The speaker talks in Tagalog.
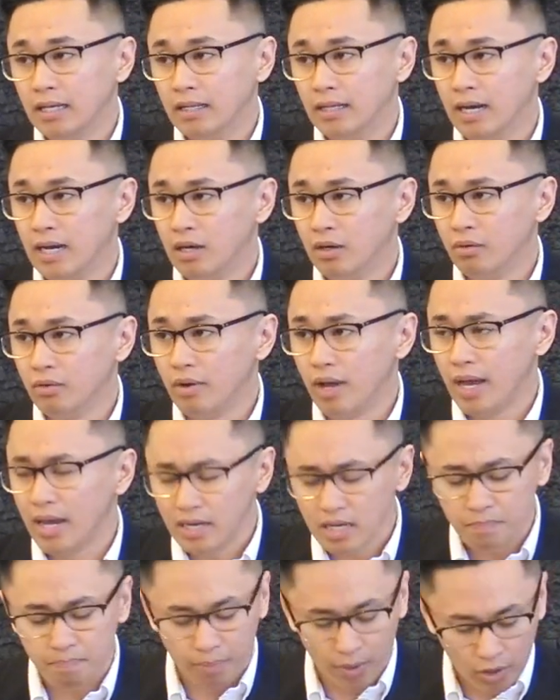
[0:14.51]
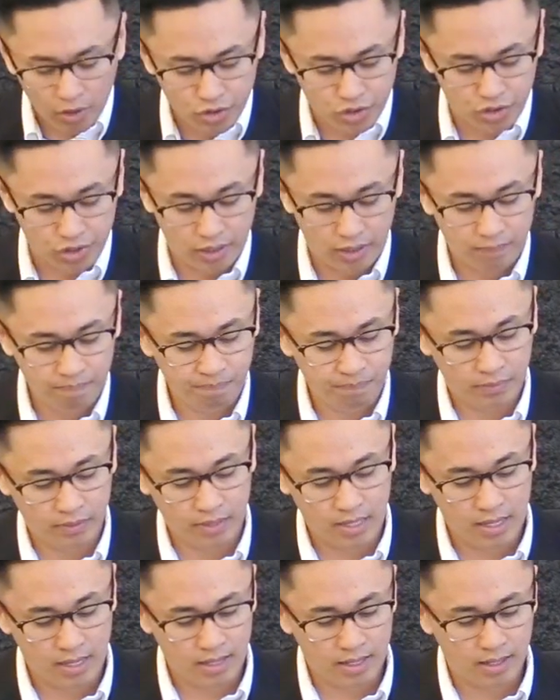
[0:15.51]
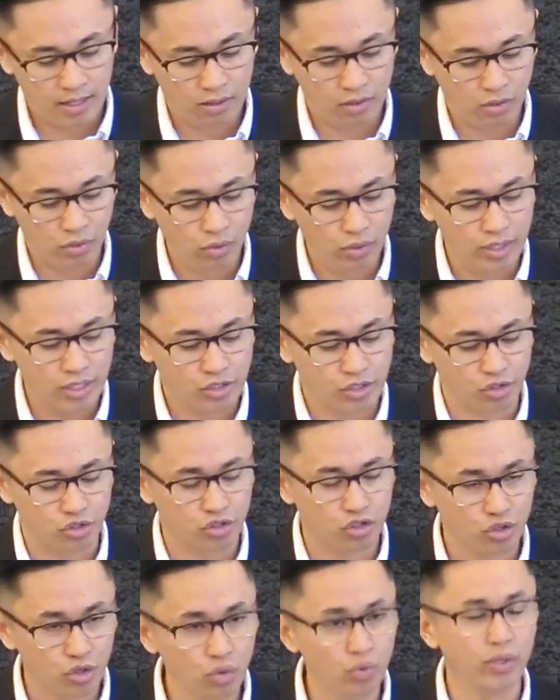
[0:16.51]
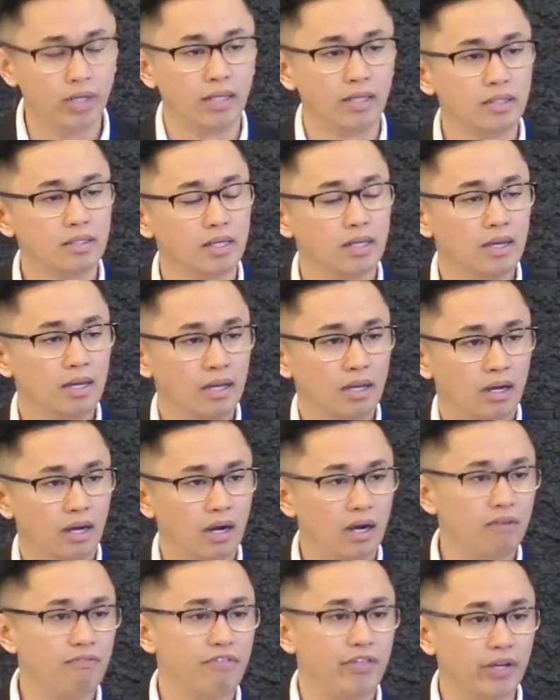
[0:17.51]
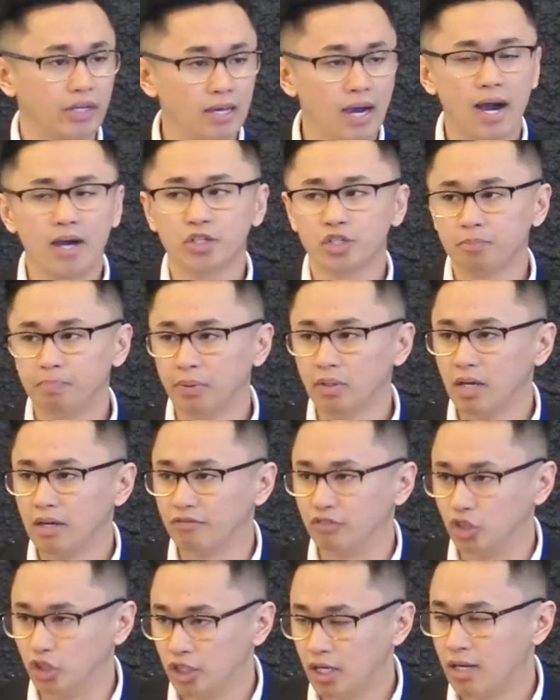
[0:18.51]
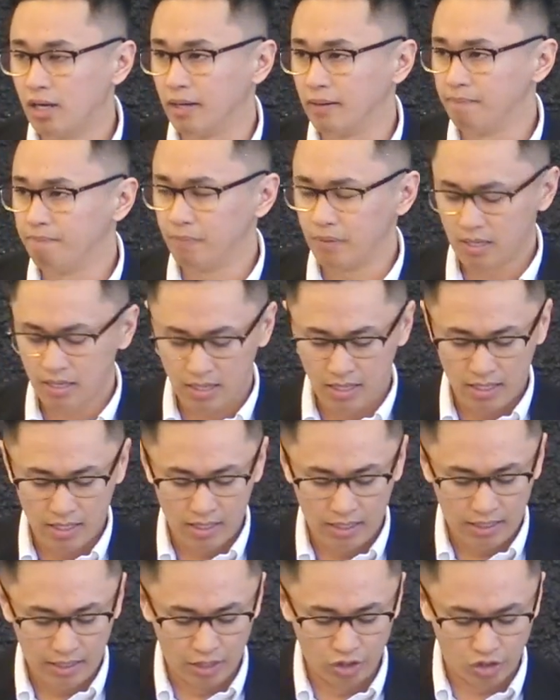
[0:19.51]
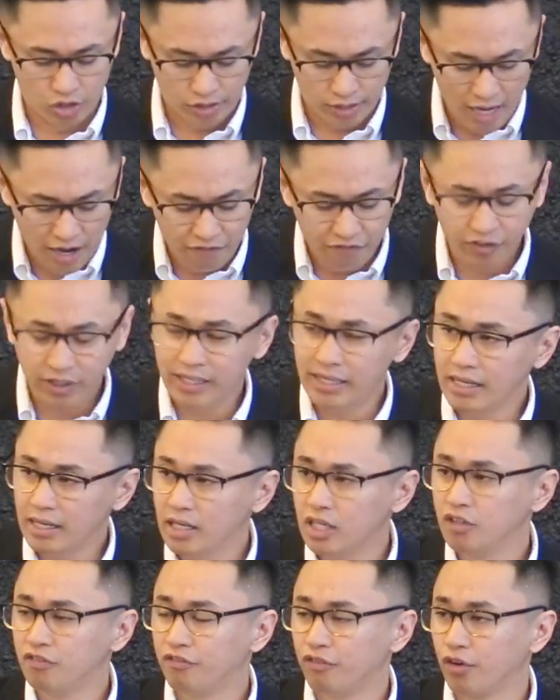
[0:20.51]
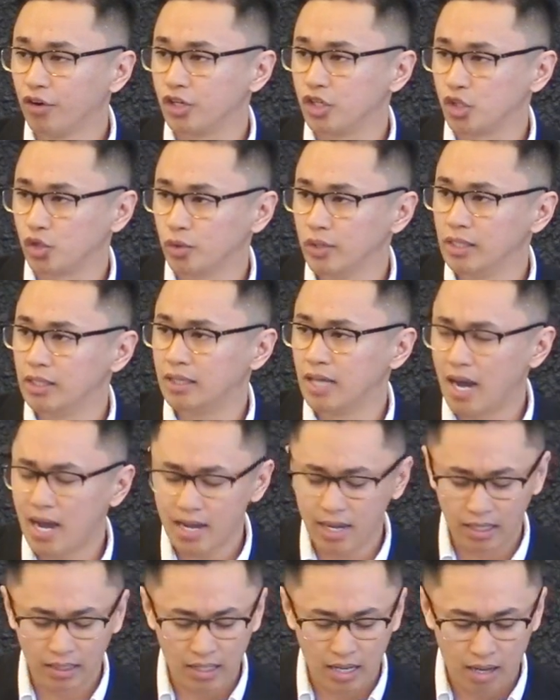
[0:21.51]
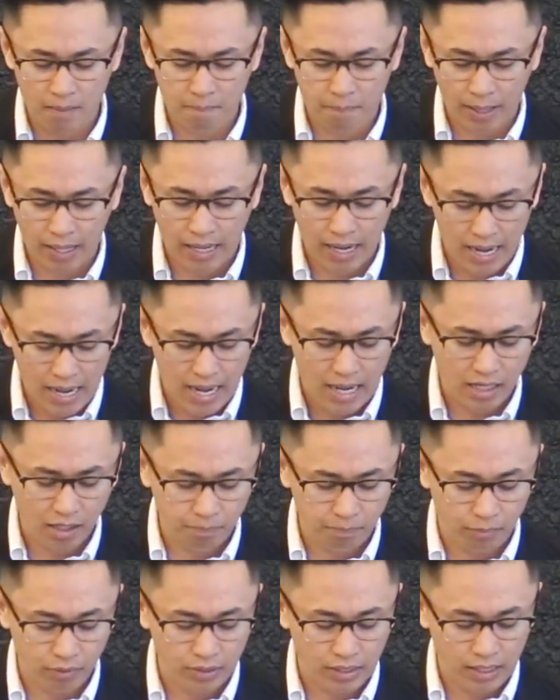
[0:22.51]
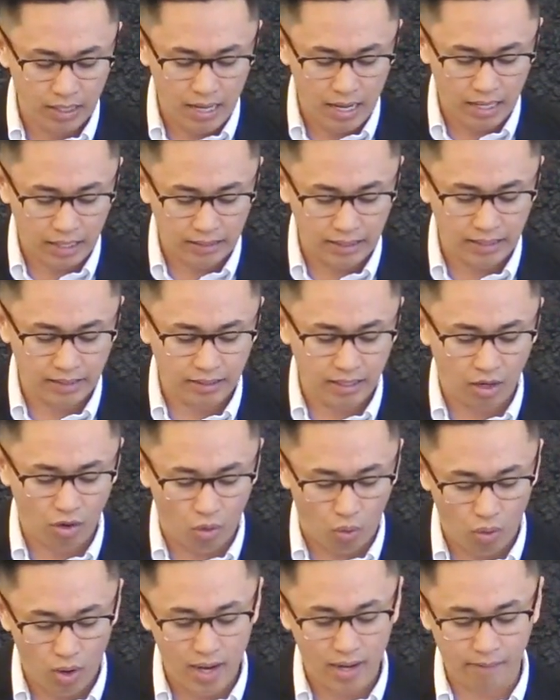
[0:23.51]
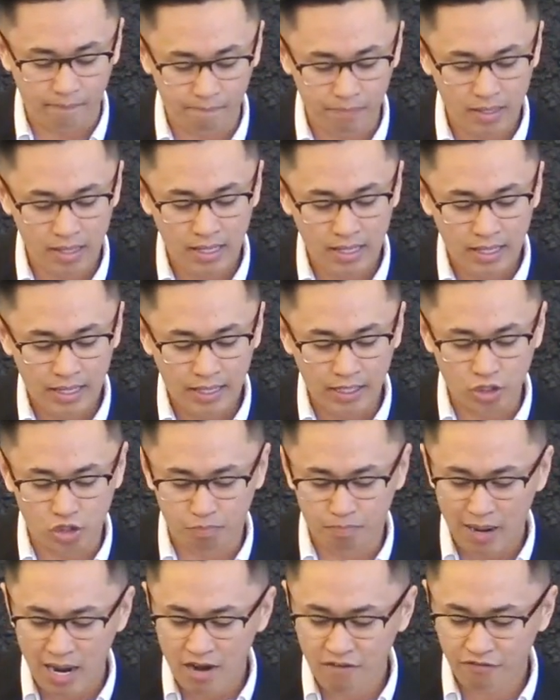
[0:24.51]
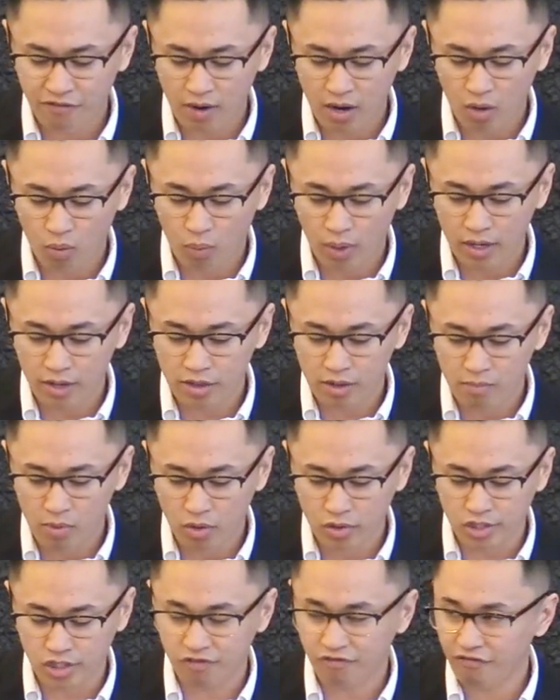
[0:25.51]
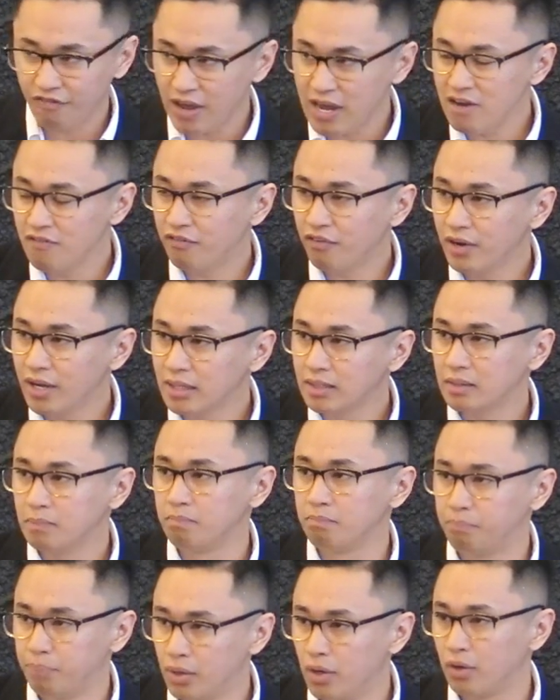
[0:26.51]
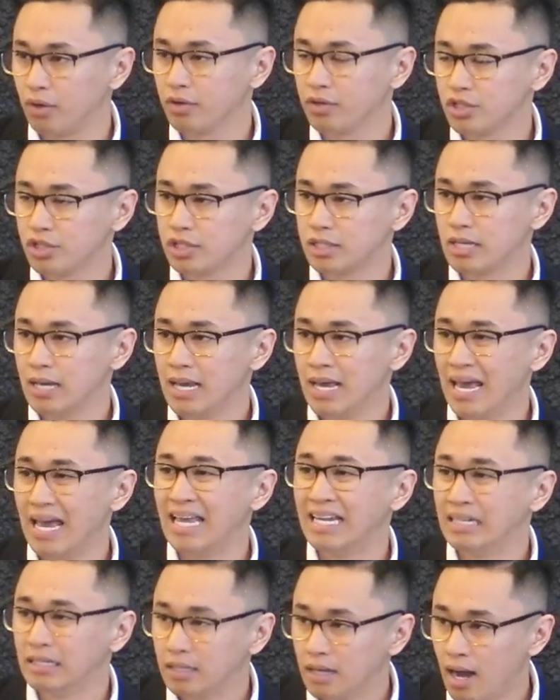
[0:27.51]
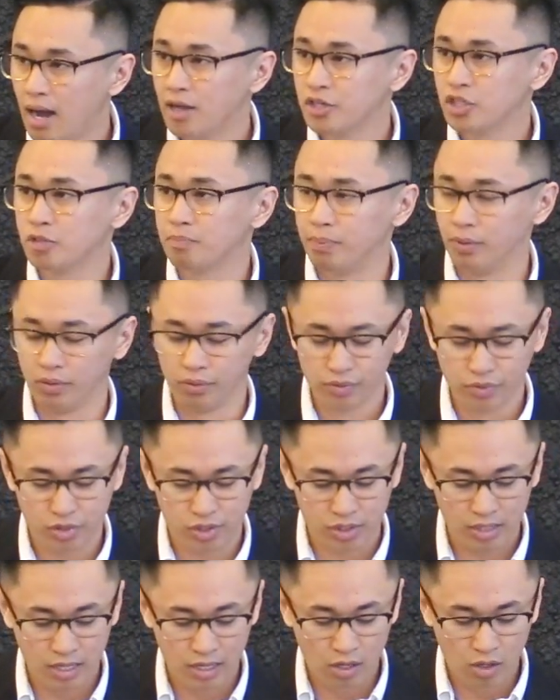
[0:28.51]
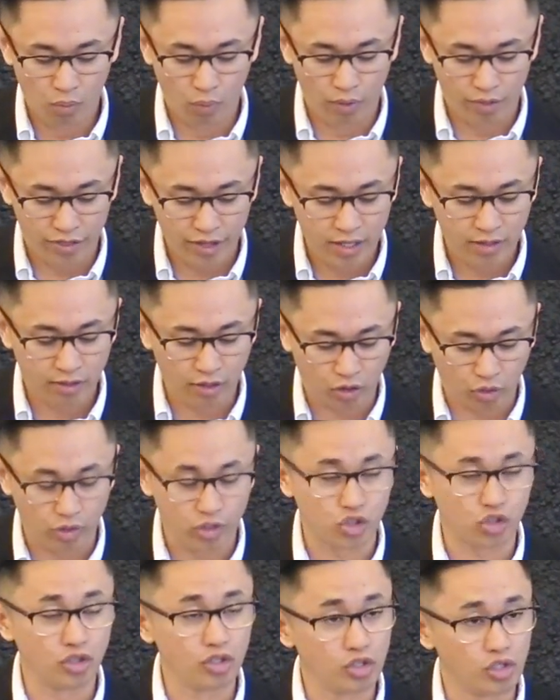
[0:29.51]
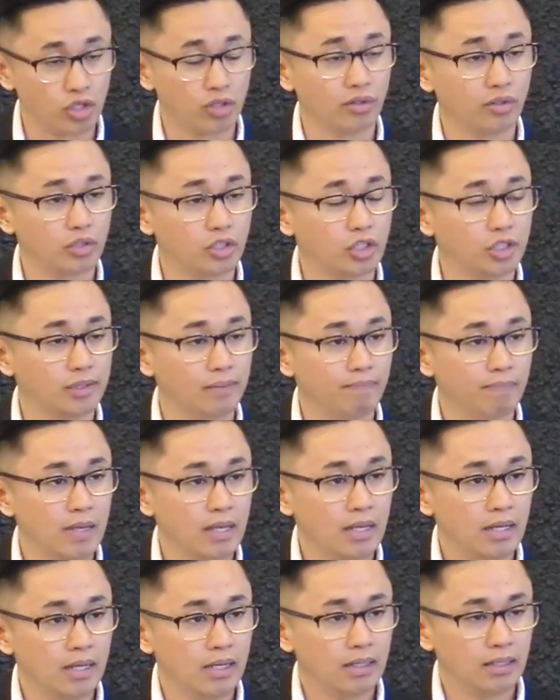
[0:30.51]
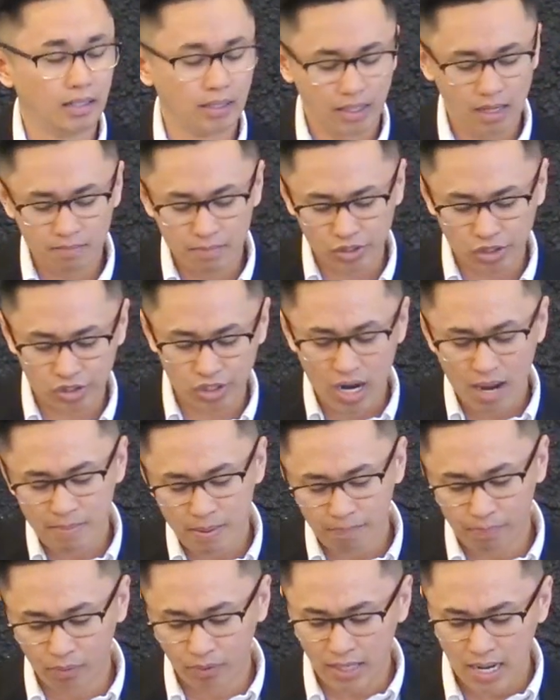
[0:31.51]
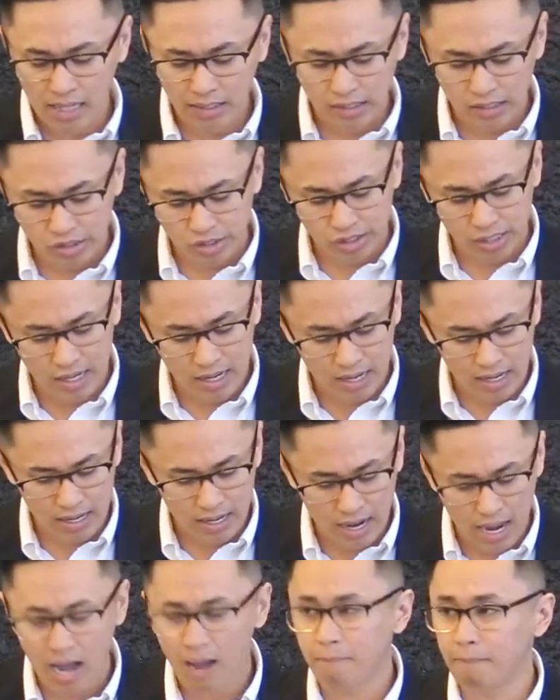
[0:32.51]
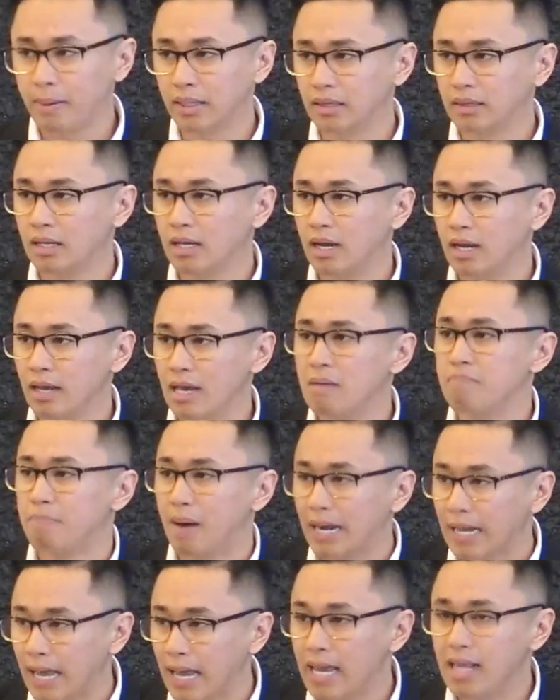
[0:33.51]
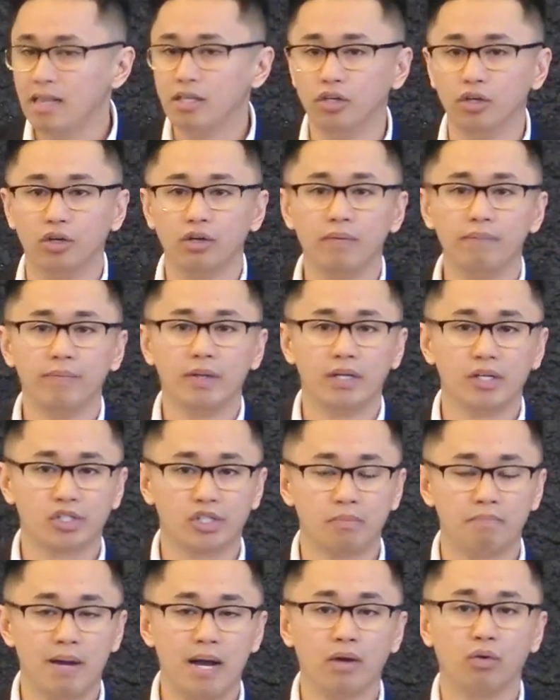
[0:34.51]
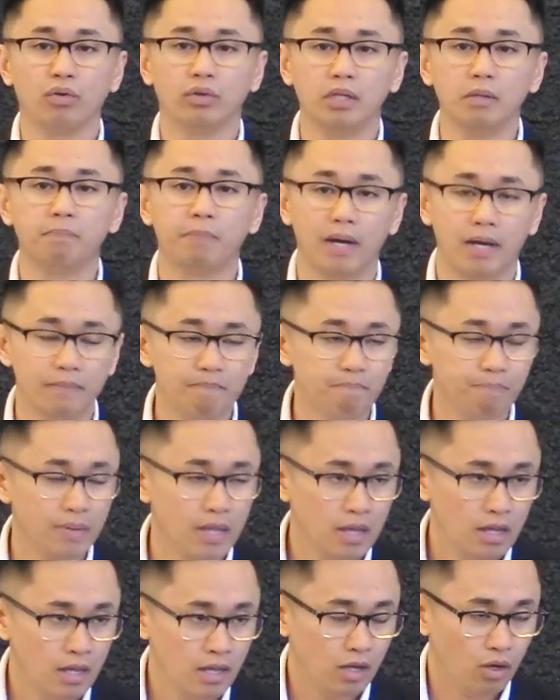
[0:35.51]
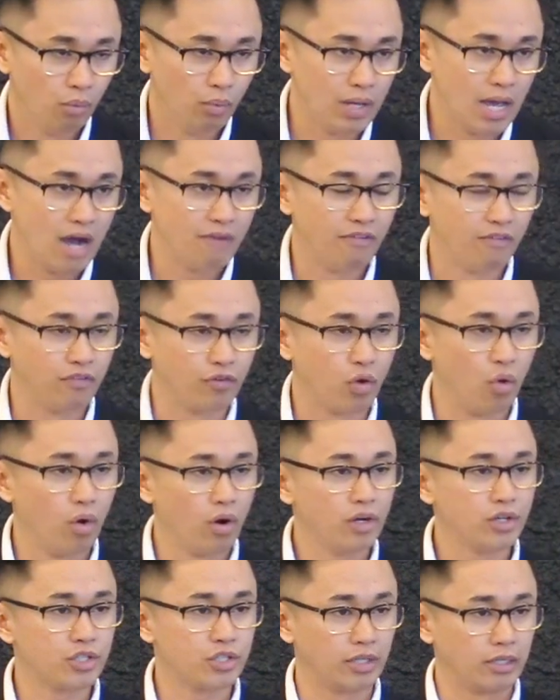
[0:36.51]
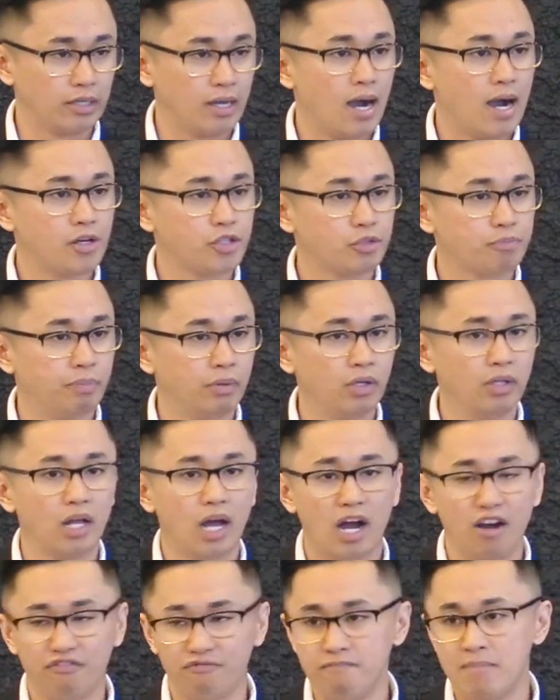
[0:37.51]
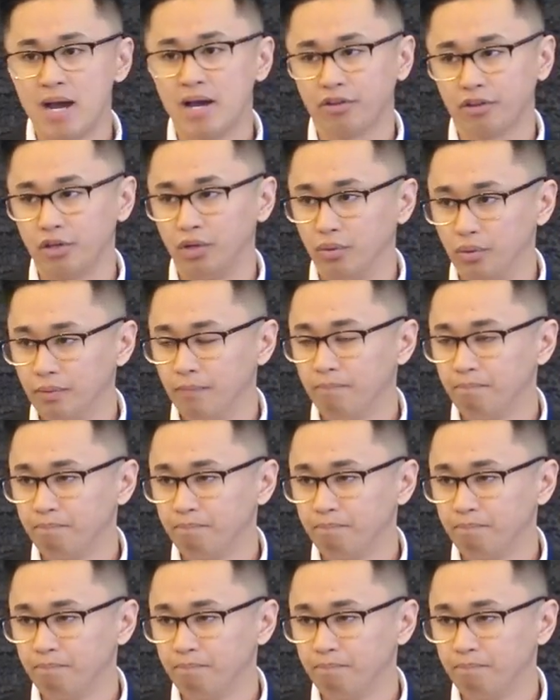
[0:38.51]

Now, any person na who is a student of the Gospel of John is definitely in for a treat dahil ang pag-aaral po ng aklat ng Juan is by far one of the most favorite books and gospels within the Christian church. Talaga masasabi po natin sa apat na ebanghelyo na nasa Bagutipan, we have of course the Gospel of Matthew.